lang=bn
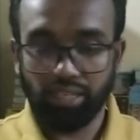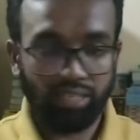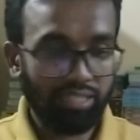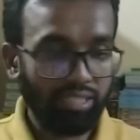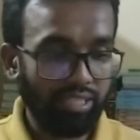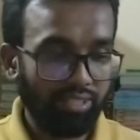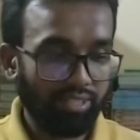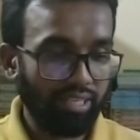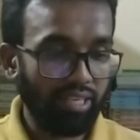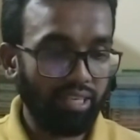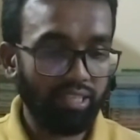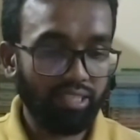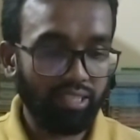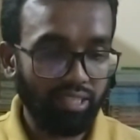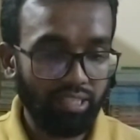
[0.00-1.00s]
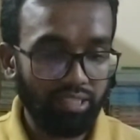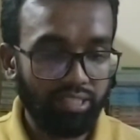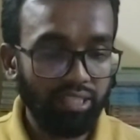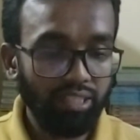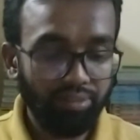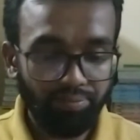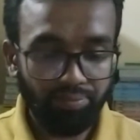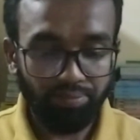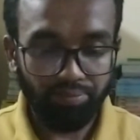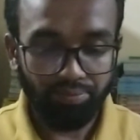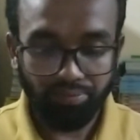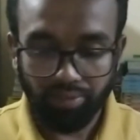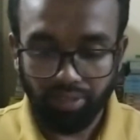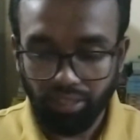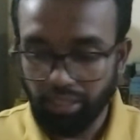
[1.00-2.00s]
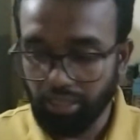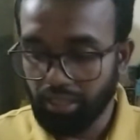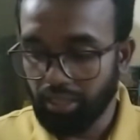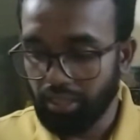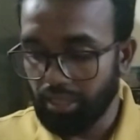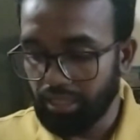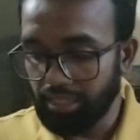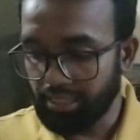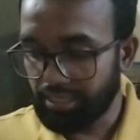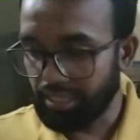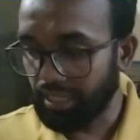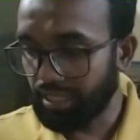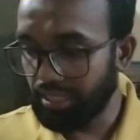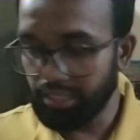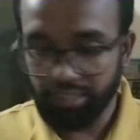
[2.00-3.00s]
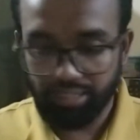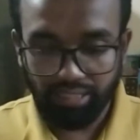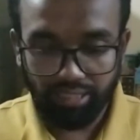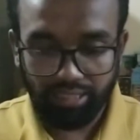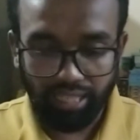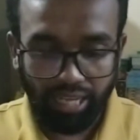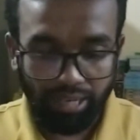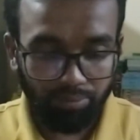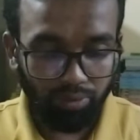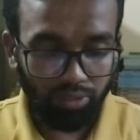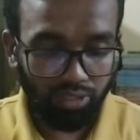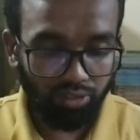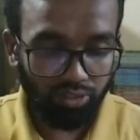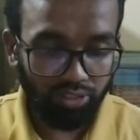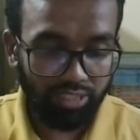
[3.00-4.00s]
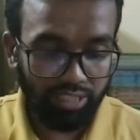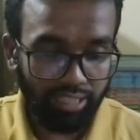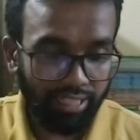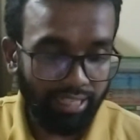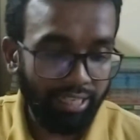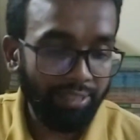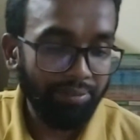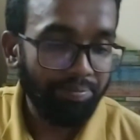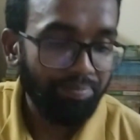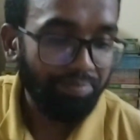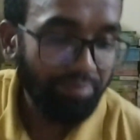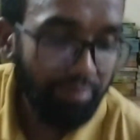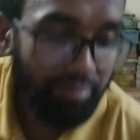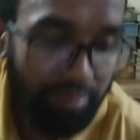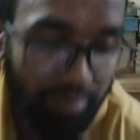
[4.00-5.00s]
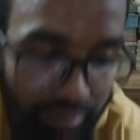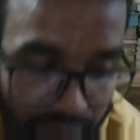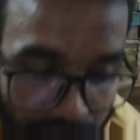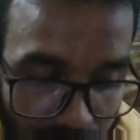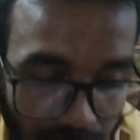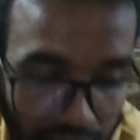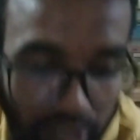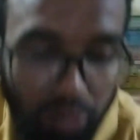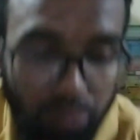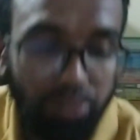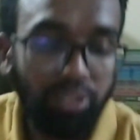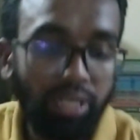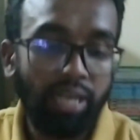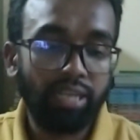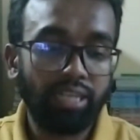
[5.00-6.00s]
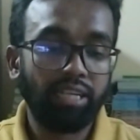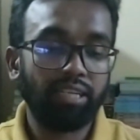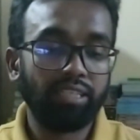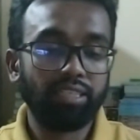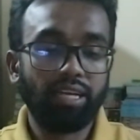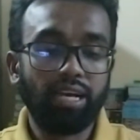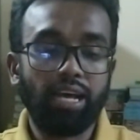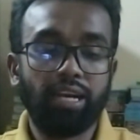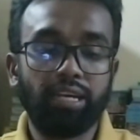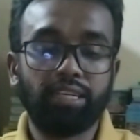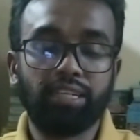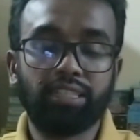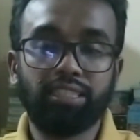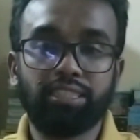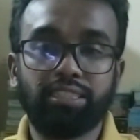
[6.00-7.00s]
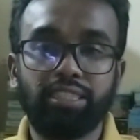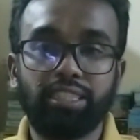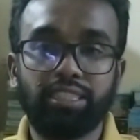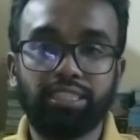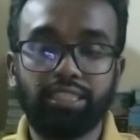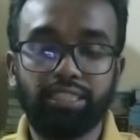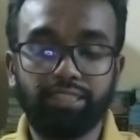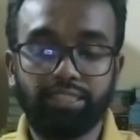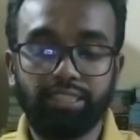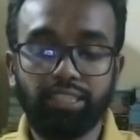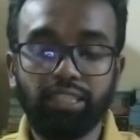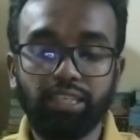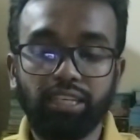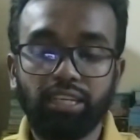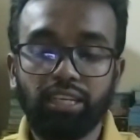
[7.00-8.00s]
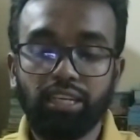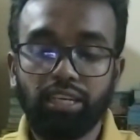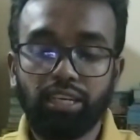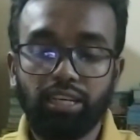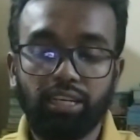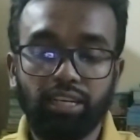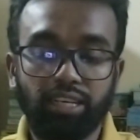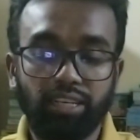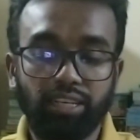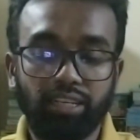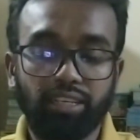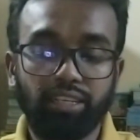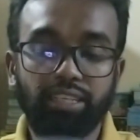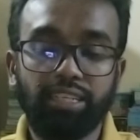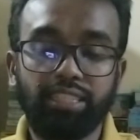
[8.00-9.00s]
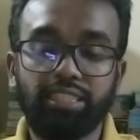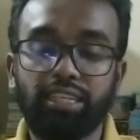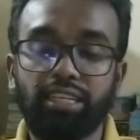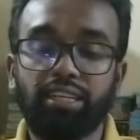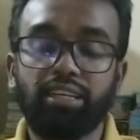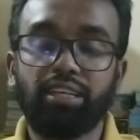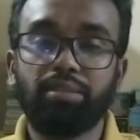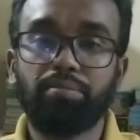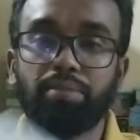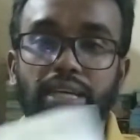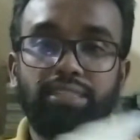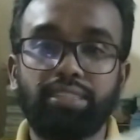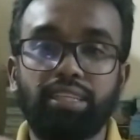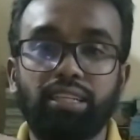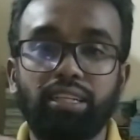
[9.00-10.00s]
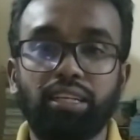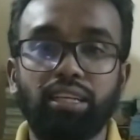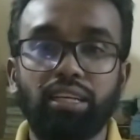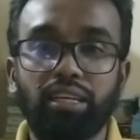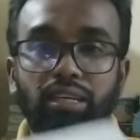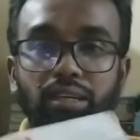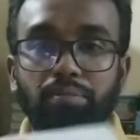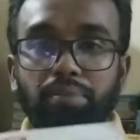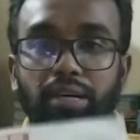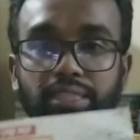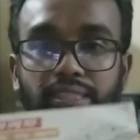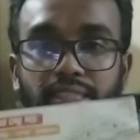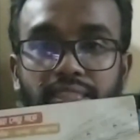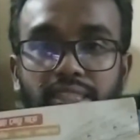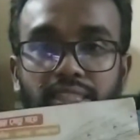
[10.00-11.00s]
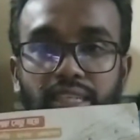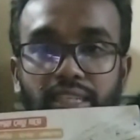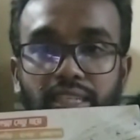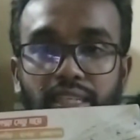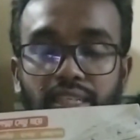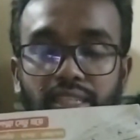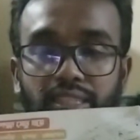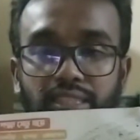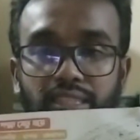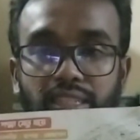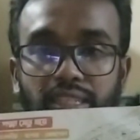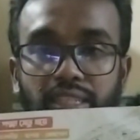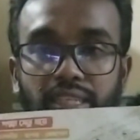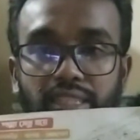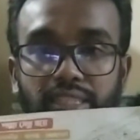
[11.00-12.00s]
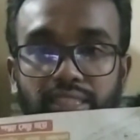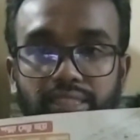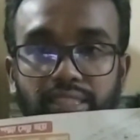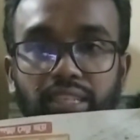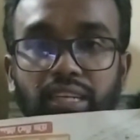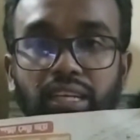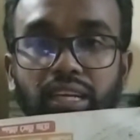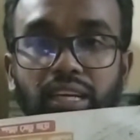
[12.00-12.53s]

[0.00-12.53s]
একটা স্ট্যান্ড কিনেছি স্ট্যান্ড কিনছি তারপরে হচ্ছে অবশ্য আরেকটা আরেকটা জিনিস কিনছি এই যে বাসের বাসের টিকিট টিকিট দেখতেছেন